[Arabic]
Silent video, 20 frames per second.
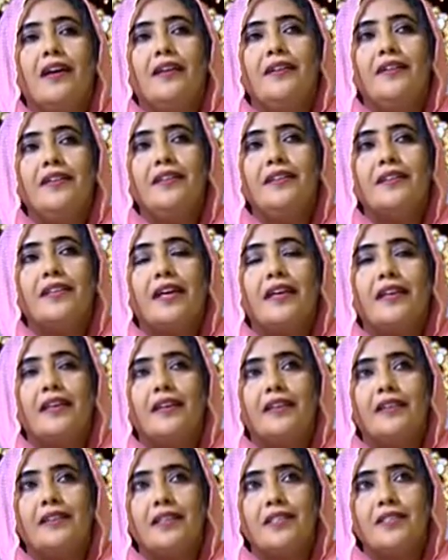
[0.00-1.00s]
نحن دايرين
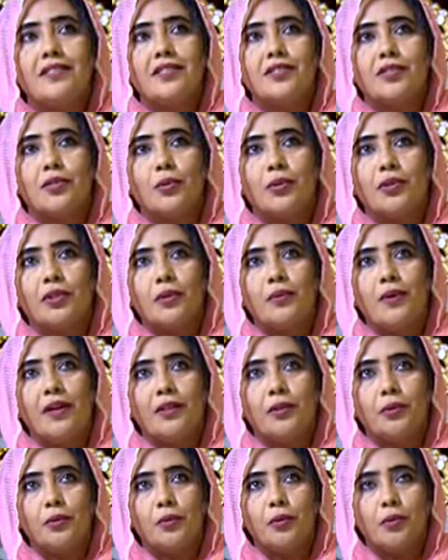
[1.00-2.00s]
انت اذا تزوجت
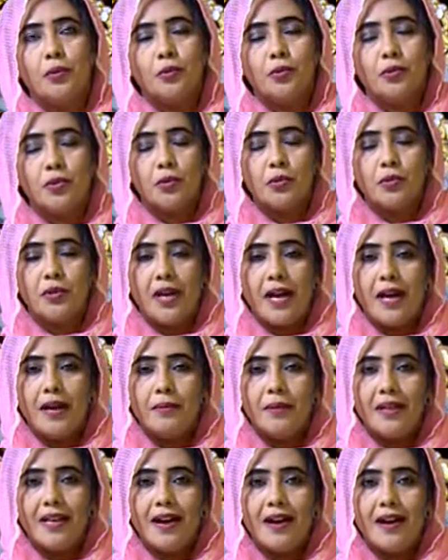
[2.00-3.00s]
واحده وزوجه
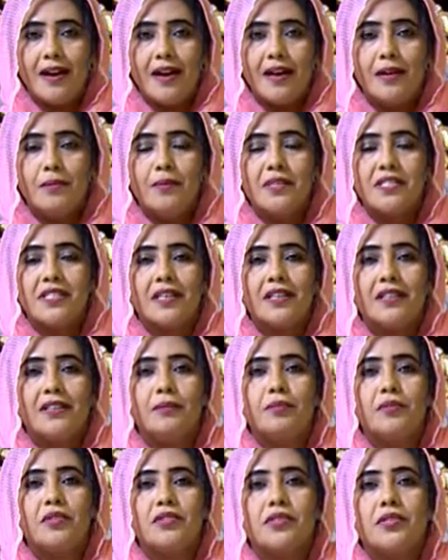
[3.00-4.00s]
عامله المساله دي
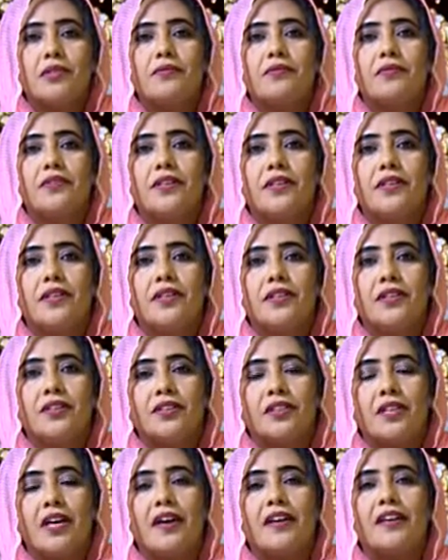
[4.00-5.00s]
بتنصب في
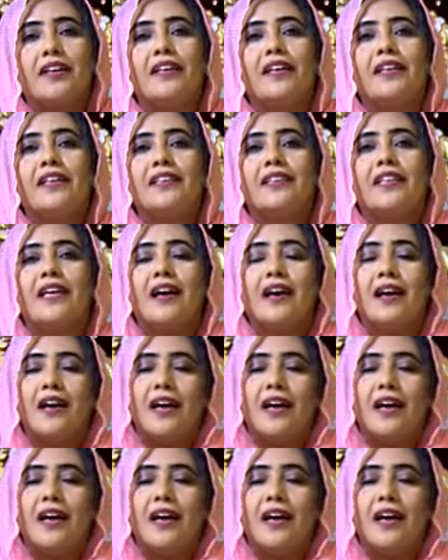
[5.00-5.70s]
اطار انك انت